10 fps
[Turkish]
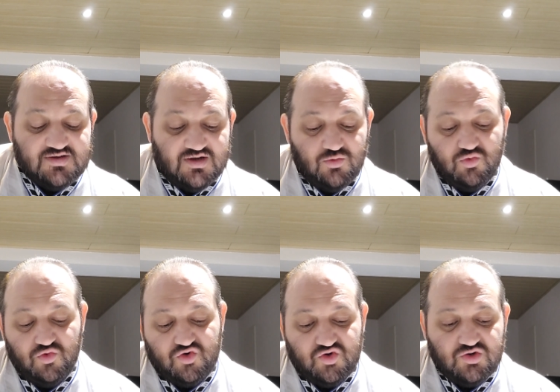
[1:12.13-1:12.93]

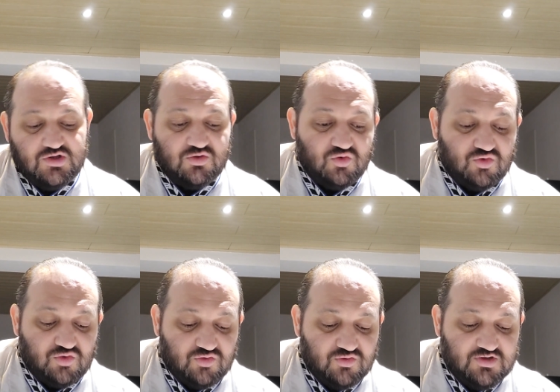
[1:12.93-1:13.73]
3'te
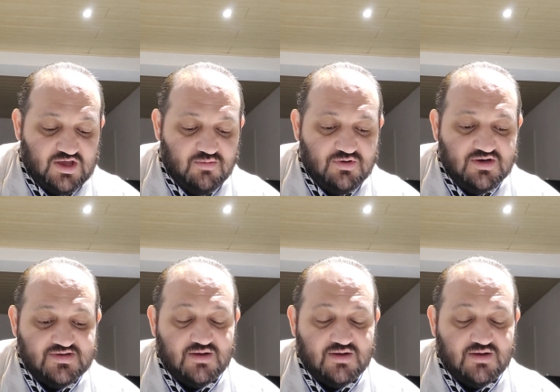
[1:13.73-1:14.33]
tutturduk diyebiliriz